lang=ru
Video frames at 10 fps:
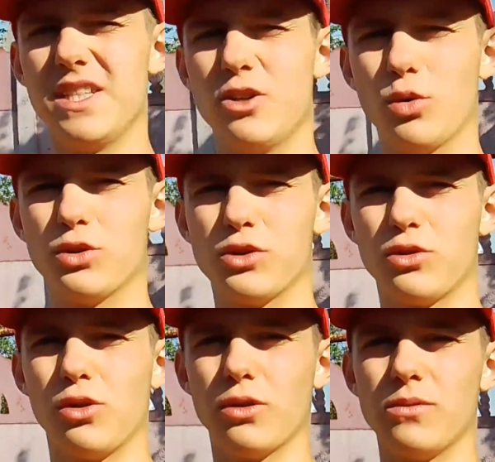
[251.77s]
И go
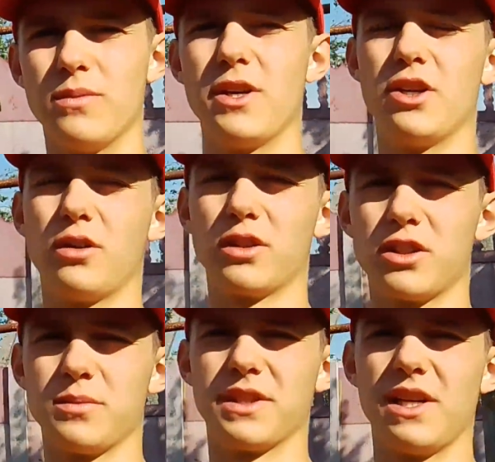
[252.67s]
to the goal. Идем к
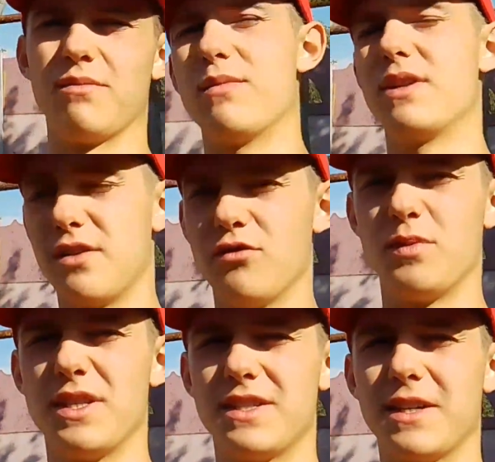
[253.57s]
нашим целям.
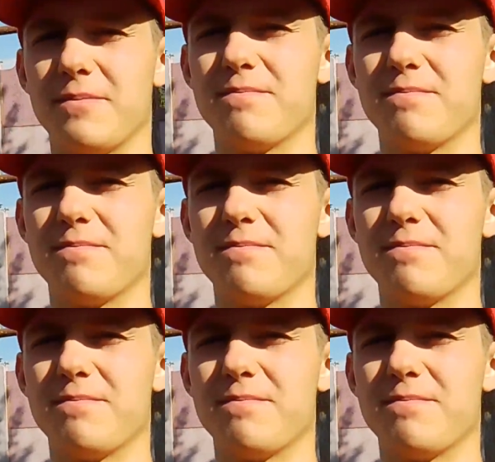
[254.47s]
Вместе.